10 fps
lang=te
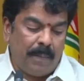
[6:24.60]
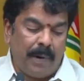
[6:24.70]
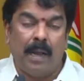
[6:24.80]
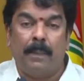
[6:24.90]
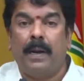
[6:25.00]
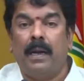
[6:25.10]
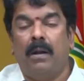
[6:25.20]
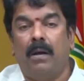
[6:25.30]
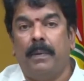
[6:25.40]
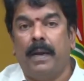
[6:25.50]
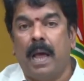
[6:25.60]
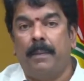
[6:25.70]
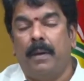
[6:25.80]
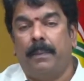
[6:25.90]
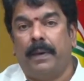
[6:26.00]
తంబళ్ళపల్లిలో
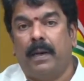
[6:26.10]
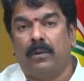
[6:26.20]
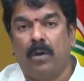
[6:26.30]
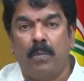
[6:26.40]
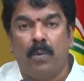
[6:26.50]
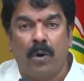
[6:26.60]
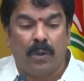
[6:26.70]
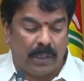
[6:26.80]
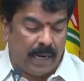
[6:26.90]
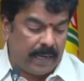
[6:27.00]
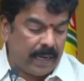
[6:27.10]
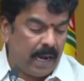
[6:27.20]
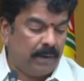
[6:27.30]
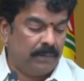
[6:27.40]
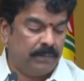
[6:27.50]
బినామీ పేర్లతో మూడు వందల
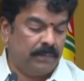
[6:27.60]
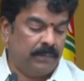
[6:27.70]
ఎకరాలు